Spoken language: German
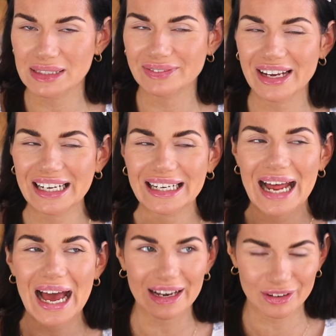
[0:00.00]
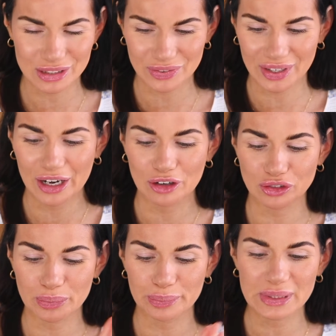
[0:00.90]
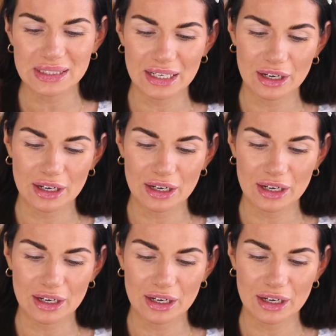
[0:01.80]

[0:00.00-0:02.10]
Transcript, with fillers: Es waren leider alle ausverkauft, bis